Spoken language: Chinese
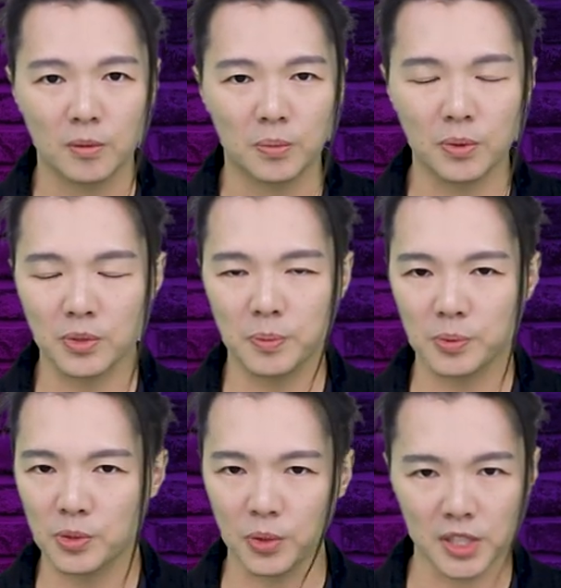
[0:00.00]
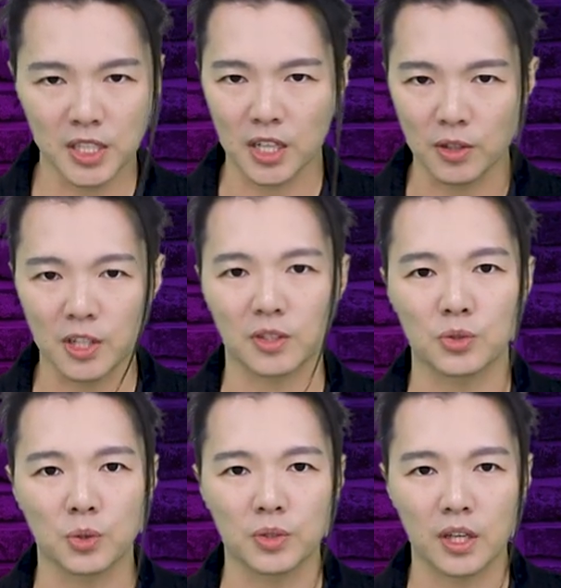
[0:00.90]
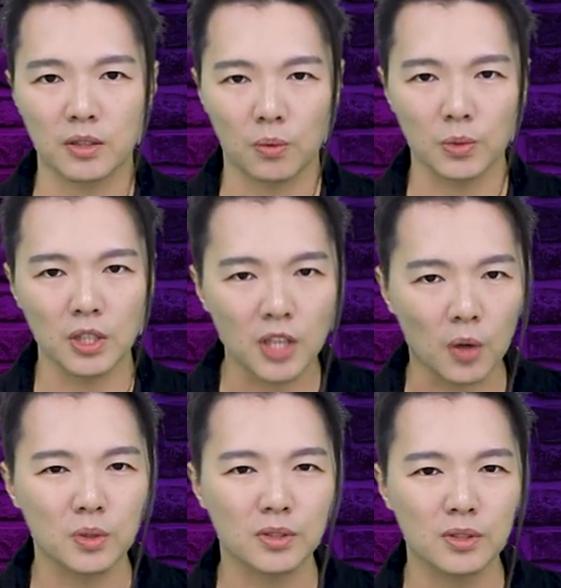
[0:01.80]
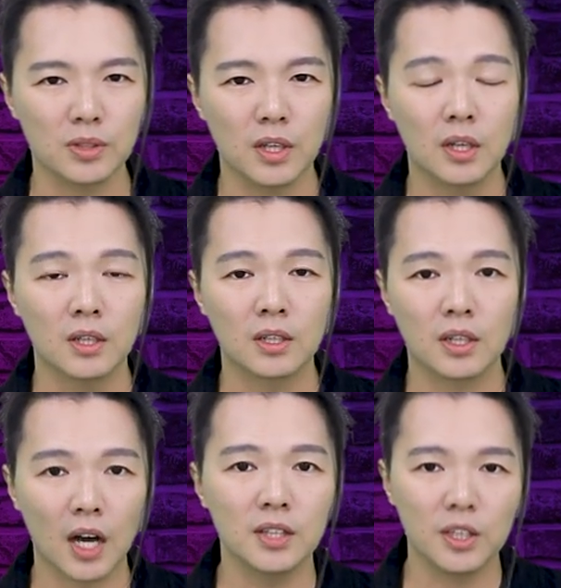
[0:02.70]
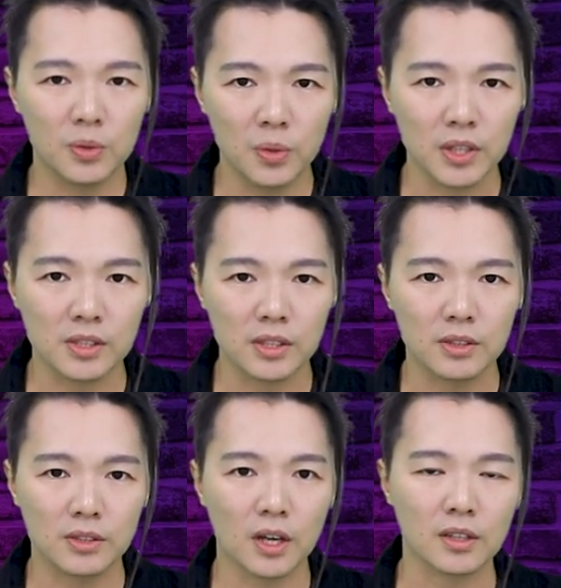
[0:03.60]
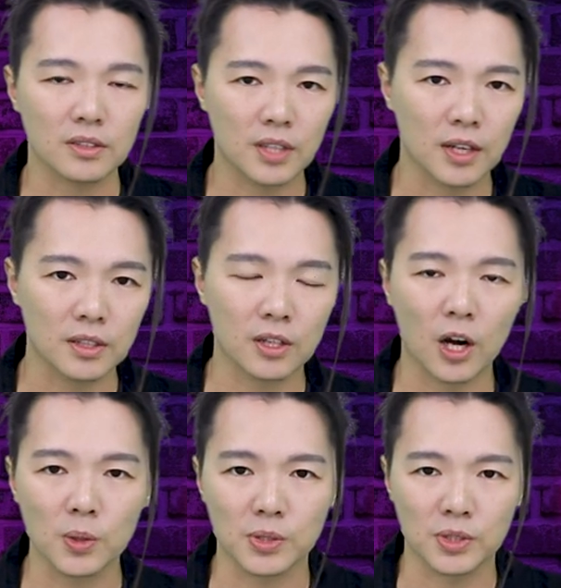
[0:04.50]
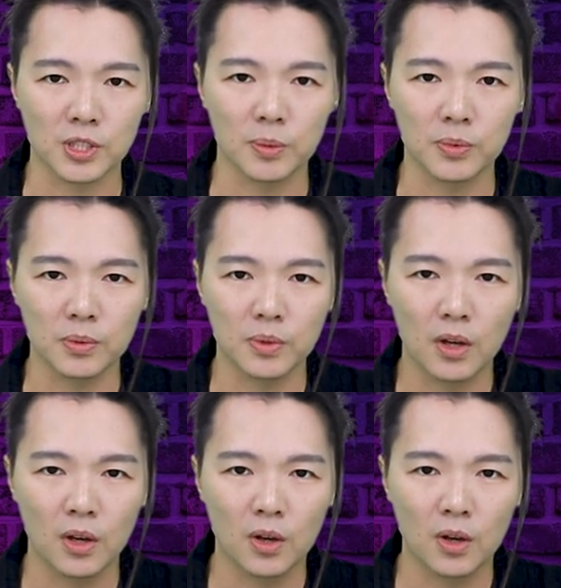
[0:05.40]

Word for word: 不过这不是我今天想要讲的重点，我想讨论的是 Kanye West 上 Tucker Carlson 的节目。